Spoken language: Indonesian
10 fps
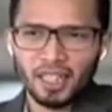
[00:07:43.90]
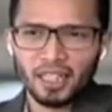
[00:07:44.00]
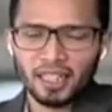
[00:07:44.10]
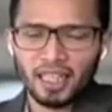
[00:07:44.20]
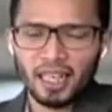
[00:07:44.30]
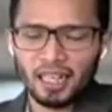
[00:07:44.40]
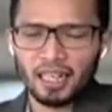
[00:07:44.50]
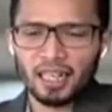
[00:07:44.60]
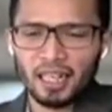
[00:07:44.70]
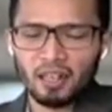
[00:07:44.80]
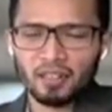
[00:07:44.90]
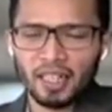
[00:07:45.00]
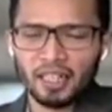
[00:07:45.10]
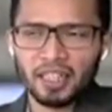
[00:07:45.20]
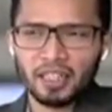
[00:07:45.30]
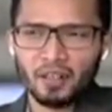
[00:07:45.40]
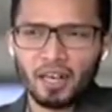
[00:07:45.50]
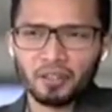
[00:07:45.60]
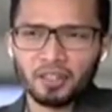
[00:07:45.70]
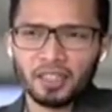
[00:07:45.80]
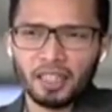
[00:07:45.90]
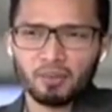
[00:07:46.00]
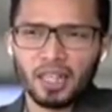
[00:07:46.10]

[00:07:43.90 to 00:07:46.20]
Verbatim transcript: bisa mungkin kita uh, kalau trading itu harus